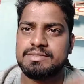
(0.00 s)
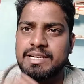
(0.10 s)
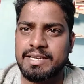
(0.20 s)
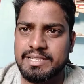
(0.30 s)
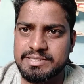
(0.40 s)

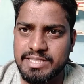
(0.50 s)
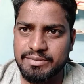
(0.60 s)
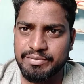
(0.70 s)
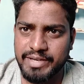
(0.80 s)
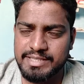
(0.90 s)

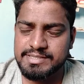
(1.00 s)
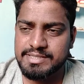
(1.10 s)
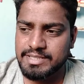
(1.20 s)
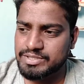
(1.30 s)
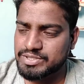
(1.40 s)
సహకరిస్తాను
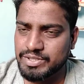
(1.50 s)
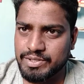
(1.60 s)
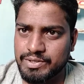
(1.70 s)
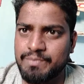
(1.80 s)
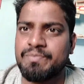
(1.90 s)
ఫ్రెండ్స్ సో
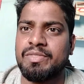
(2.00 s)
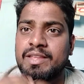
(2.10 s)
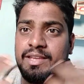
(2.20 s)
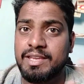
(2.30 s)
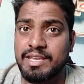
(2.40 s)

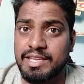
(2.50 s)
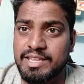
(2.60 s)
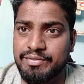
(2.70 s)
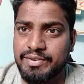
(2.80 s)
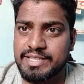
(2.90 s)

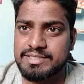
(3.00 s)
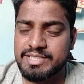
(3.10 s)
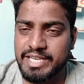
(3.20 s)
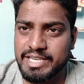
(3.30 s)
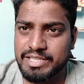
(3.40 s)
ఇది ఫ్రెండ్స్
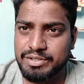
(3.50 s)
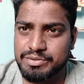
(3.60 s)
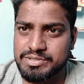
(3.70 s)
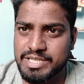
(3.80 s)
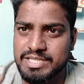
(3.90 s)
త్రీ నాట్
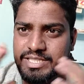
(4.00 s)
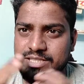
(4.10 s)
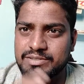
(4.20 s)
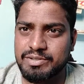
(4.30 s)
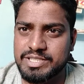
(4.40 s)
టూ
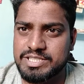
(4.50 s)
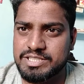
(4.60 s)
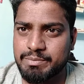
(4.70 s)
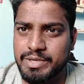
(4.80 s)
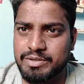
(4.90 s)
సెక్షన్ గురించి
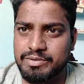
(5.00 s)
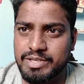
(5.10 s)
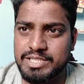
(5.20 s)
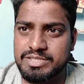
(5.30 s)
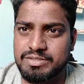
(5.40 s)
చెప్పాను
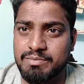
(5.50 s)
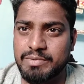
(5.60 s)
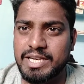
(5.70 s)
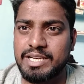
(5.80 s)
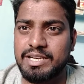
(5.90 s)
నెక్స్ట్
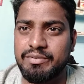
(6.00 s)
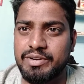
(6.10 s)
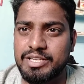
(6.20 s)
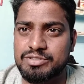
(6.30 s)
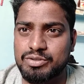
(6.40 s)
మరిన్ని
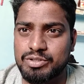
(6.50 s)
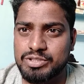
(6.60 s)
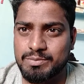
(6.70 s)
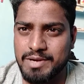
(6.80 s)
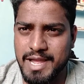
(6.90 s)
వీడియోస్
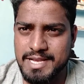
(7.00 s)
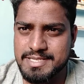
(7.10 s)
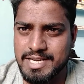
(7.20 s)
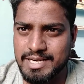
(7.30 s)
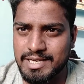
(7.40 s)
కోసం నా
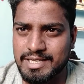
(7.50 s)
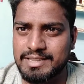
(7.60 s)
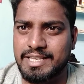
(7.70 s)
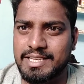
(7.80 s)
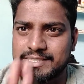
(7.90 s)

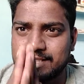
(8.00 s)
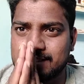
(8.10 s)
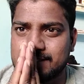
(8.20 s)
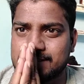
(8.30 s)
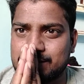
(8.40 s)
ఛానల్ని
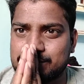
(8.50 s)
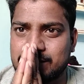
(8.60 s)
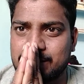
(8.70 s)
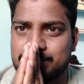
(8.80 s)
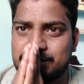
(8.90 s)
దయచేసి
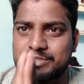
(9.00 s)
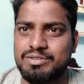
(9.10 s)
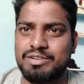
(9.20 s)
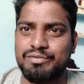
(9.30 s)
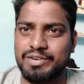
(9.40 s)
సబ్స్క్రైబ్ చేసుకోండి